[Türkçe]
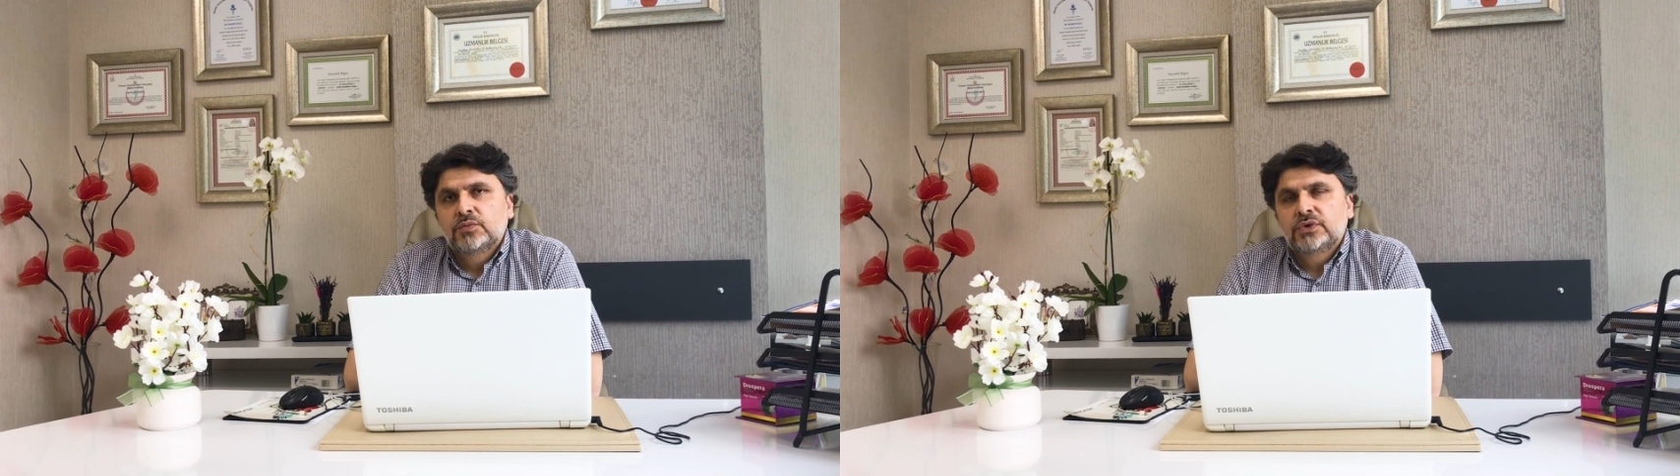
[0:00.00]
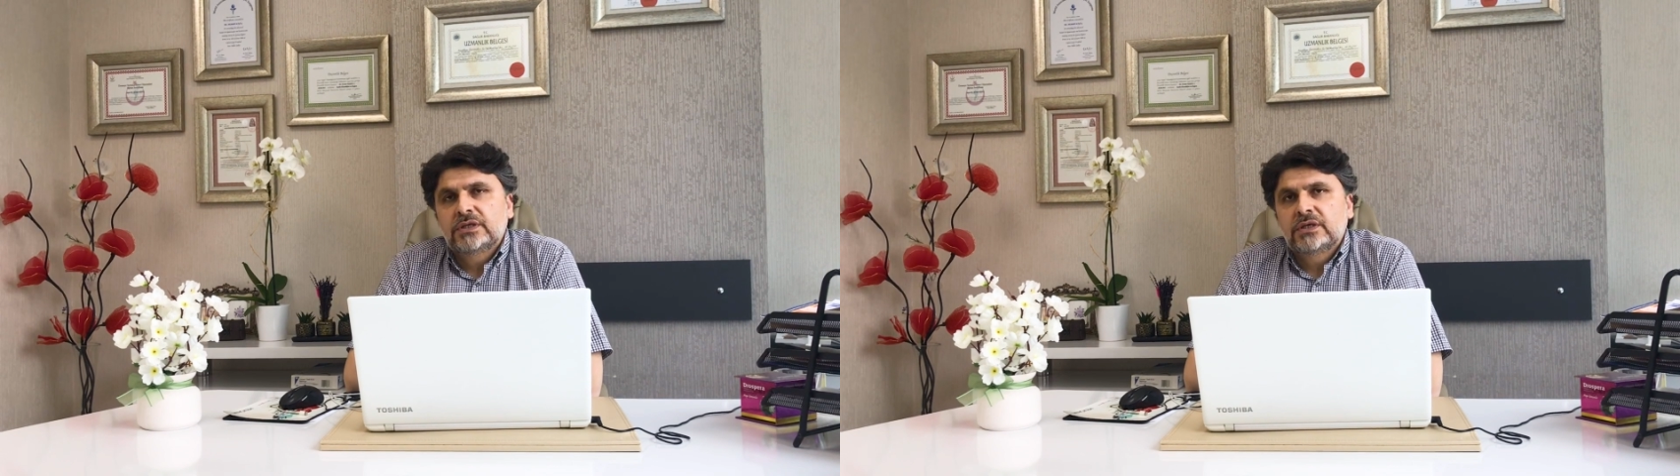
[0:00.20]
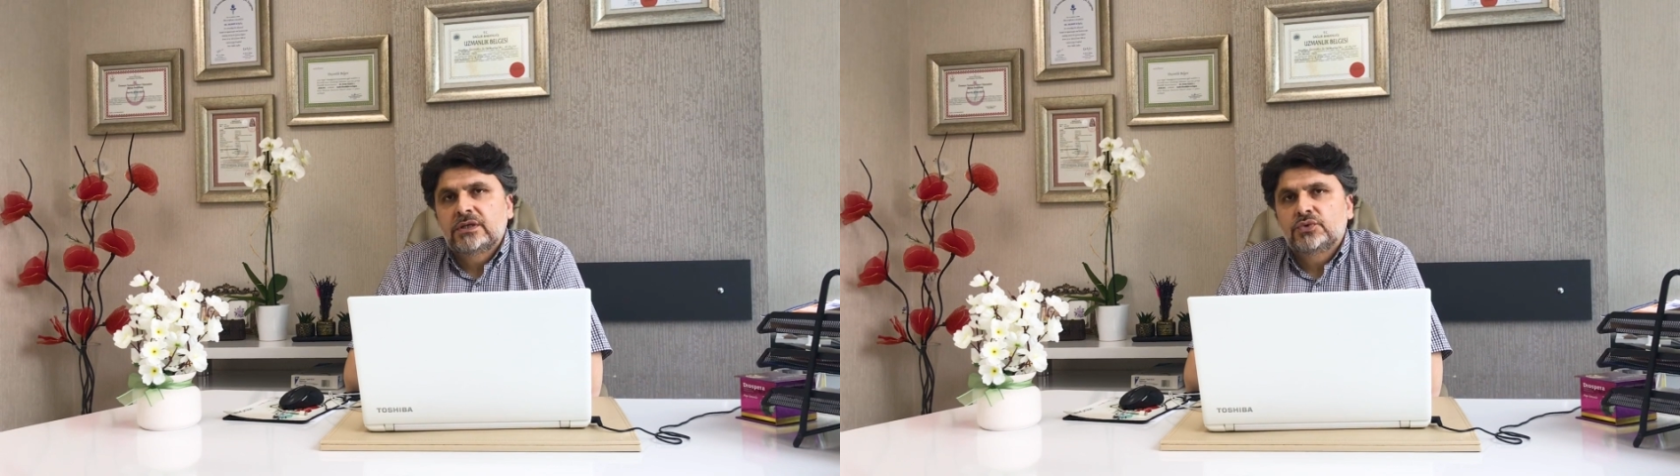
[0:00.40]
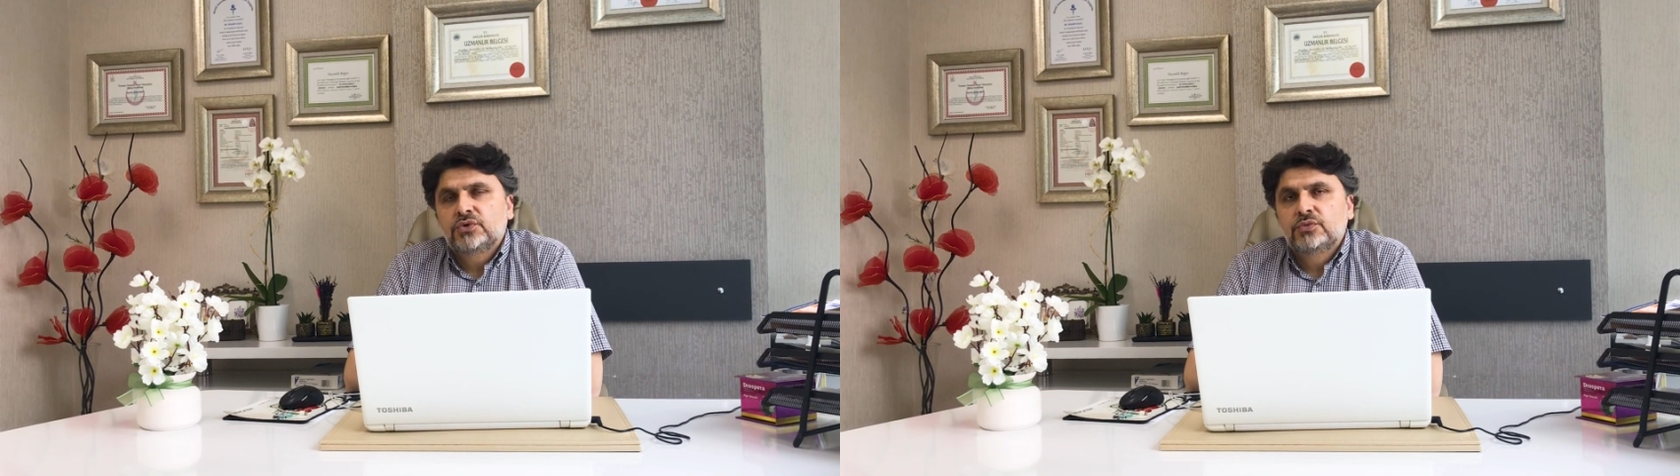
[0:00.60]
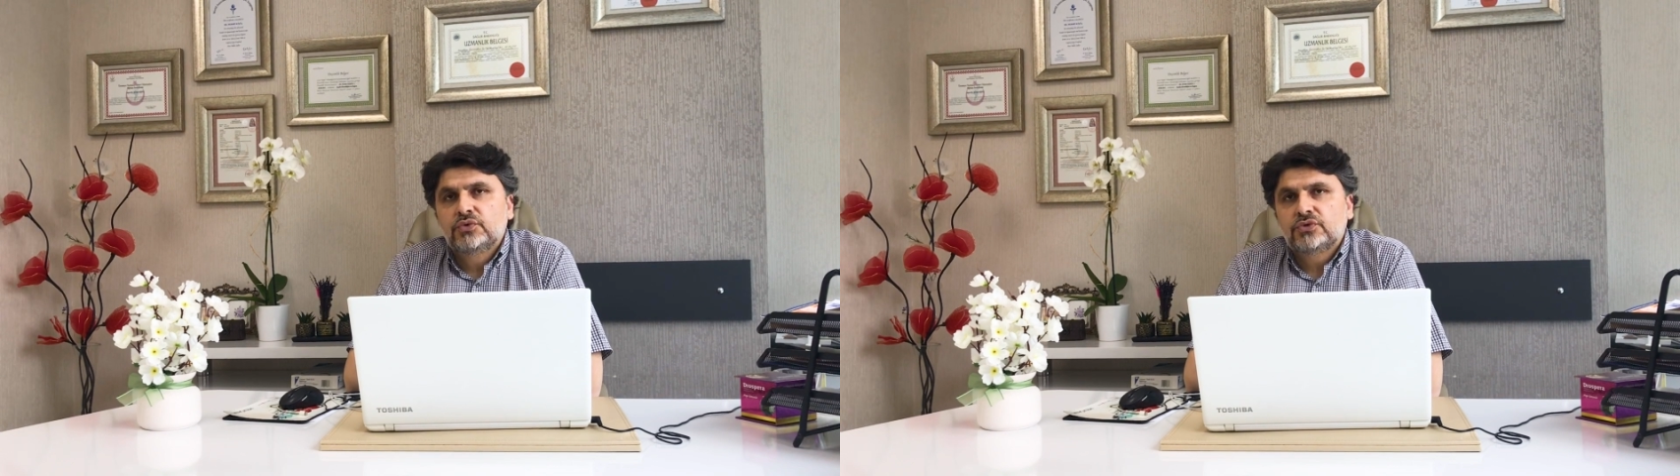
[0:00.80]
Bu nedenle
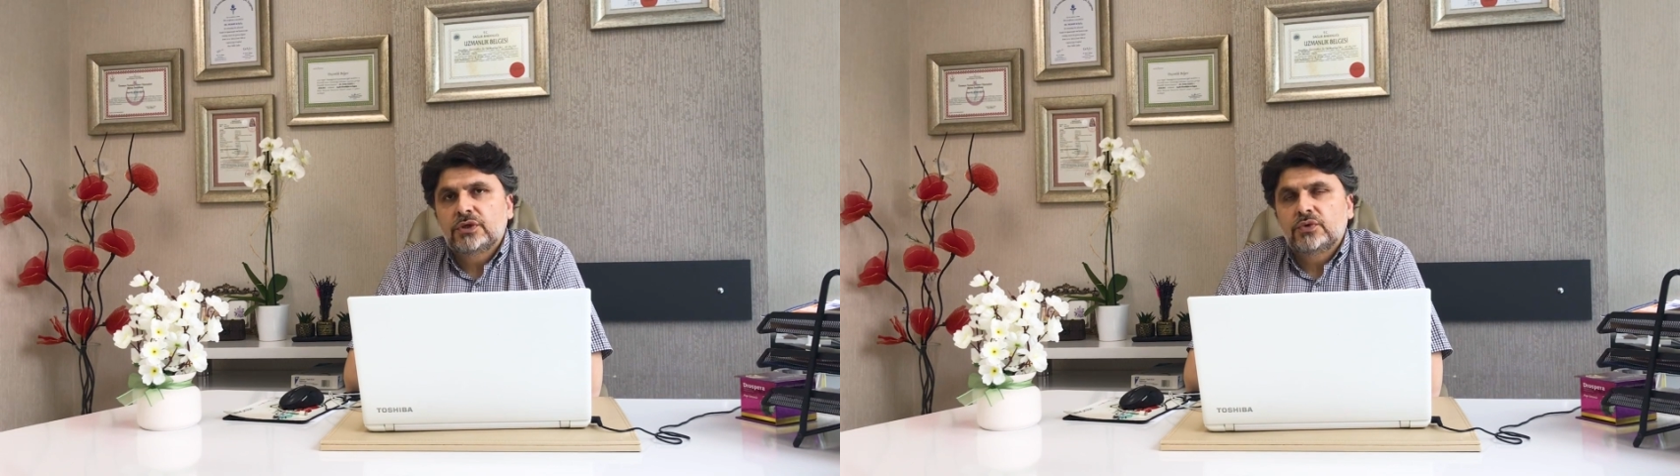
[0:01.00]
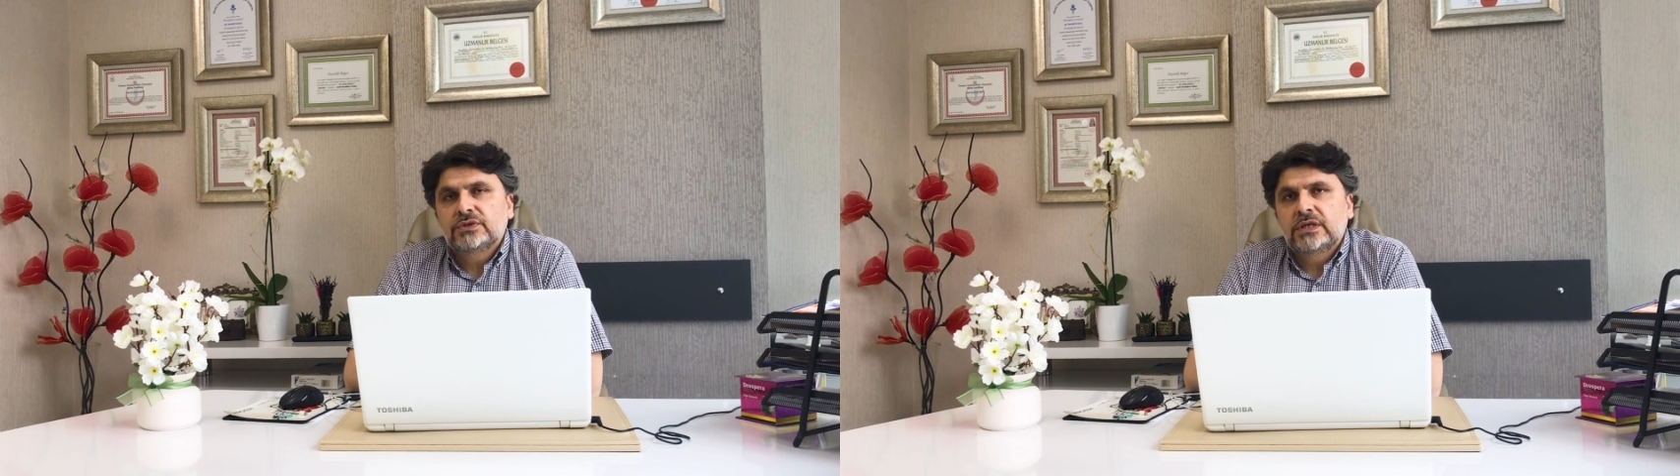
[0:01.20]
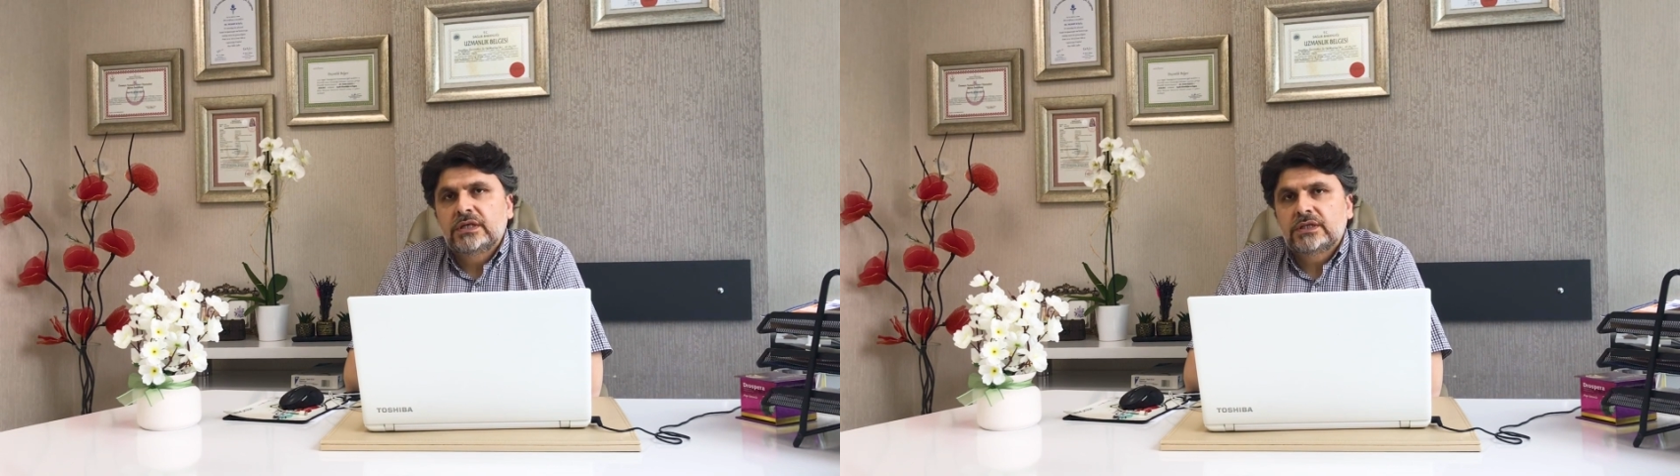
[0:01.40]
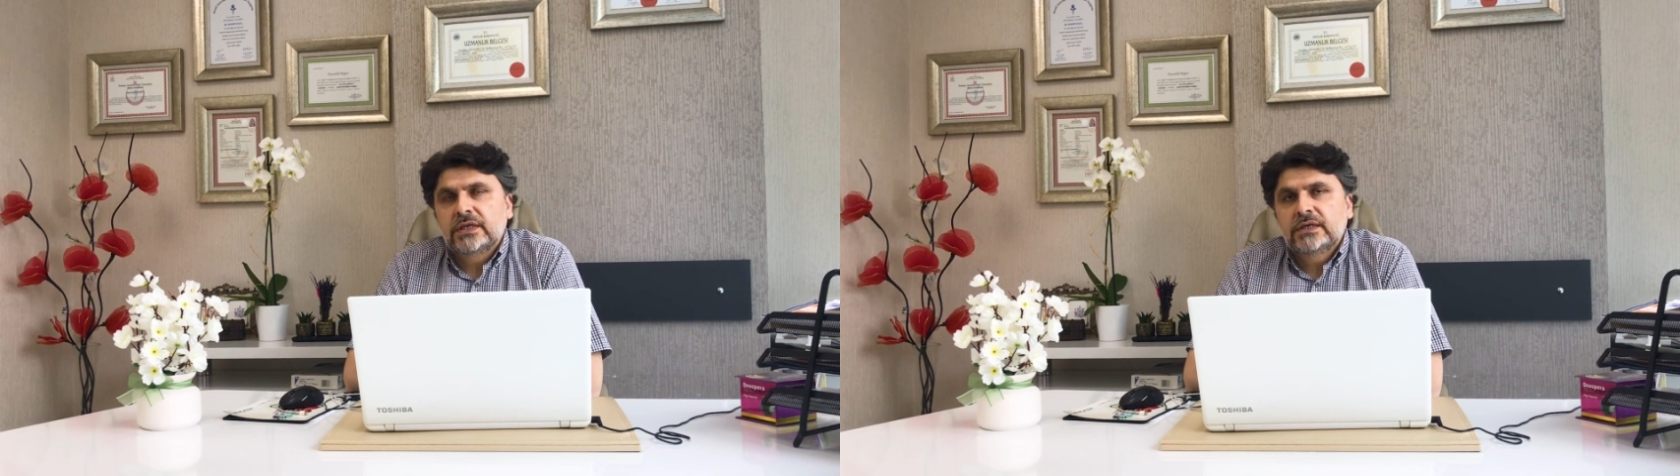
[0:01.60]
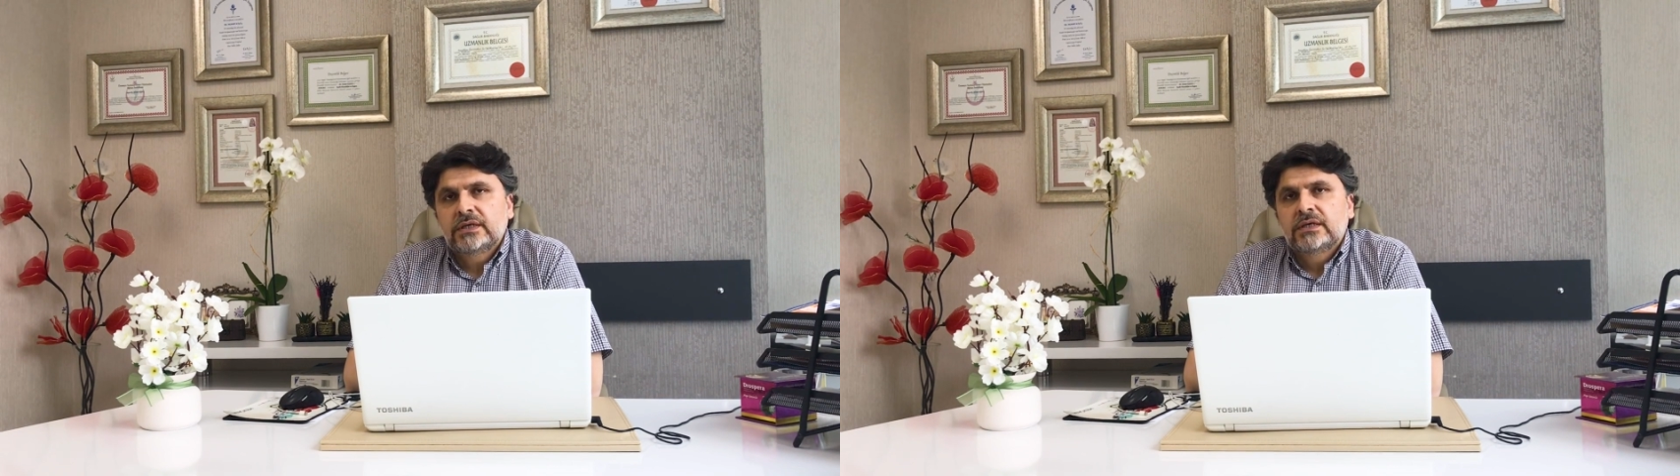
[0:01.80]
günümüzde
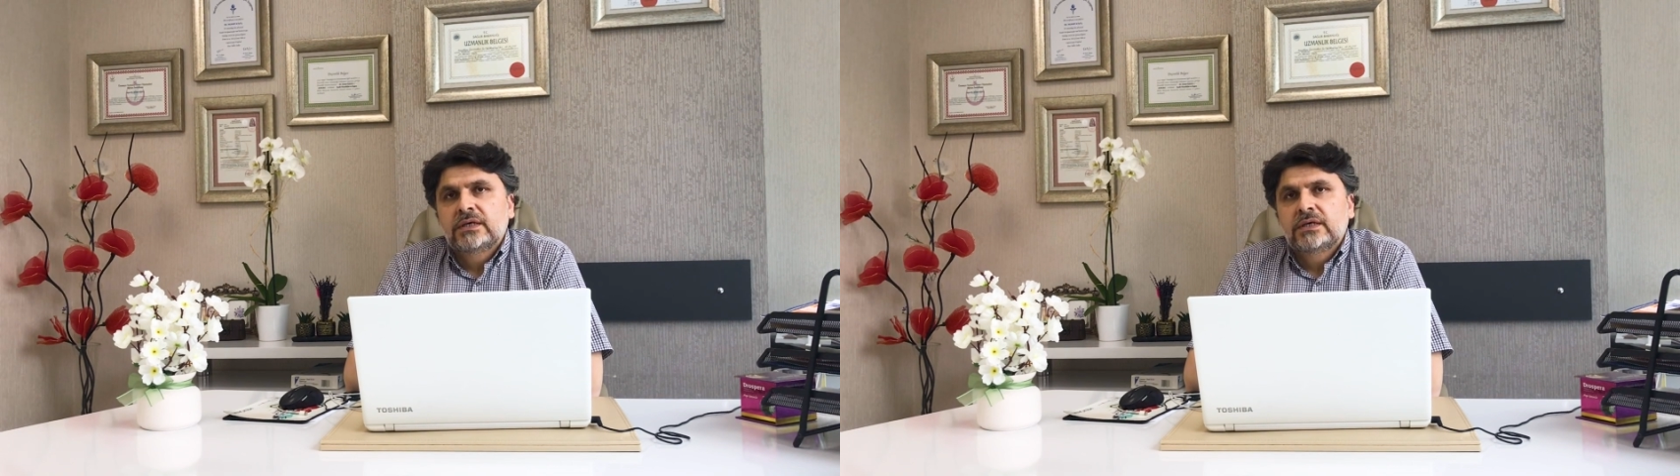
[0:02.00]
özellikle